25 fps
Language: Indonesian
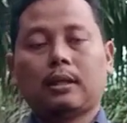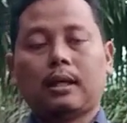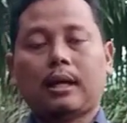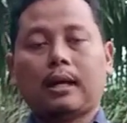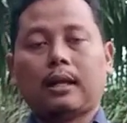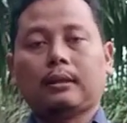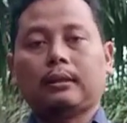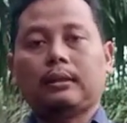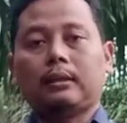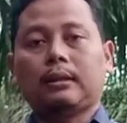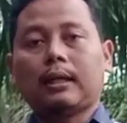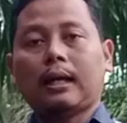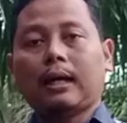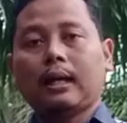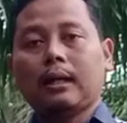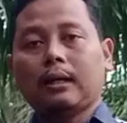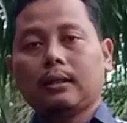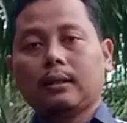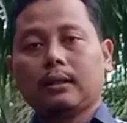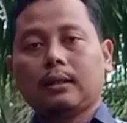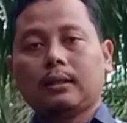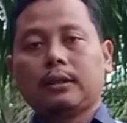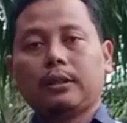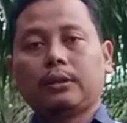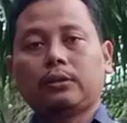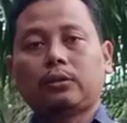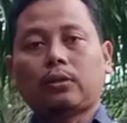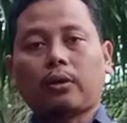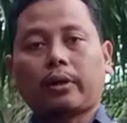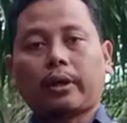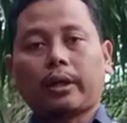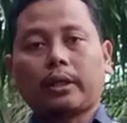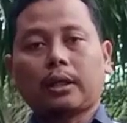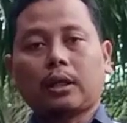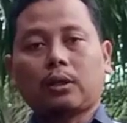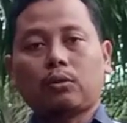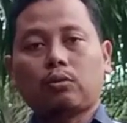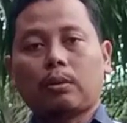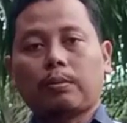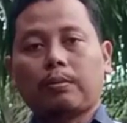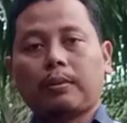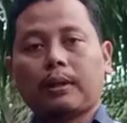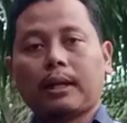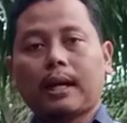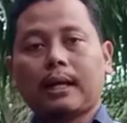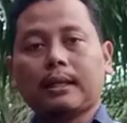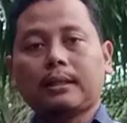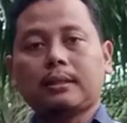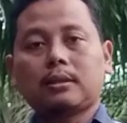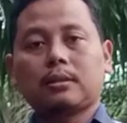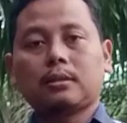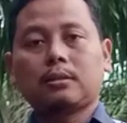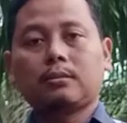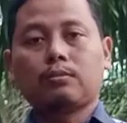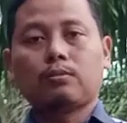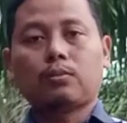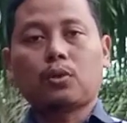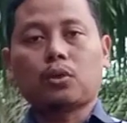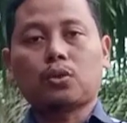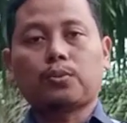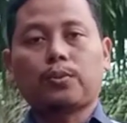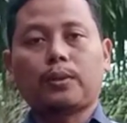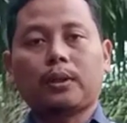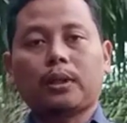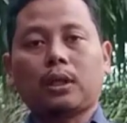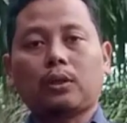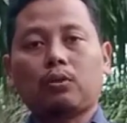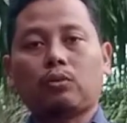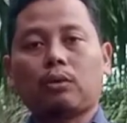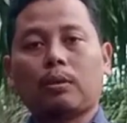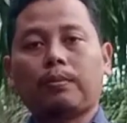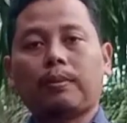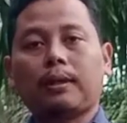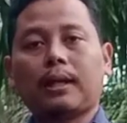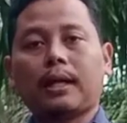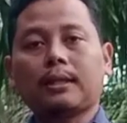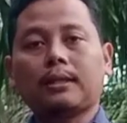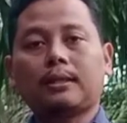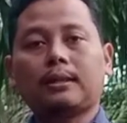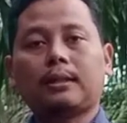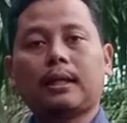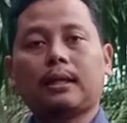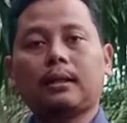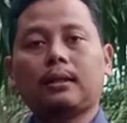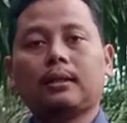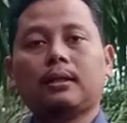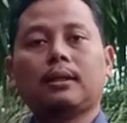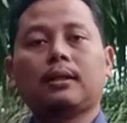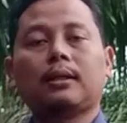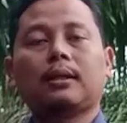artinya nitrogennya 12 fosfornya 12 dan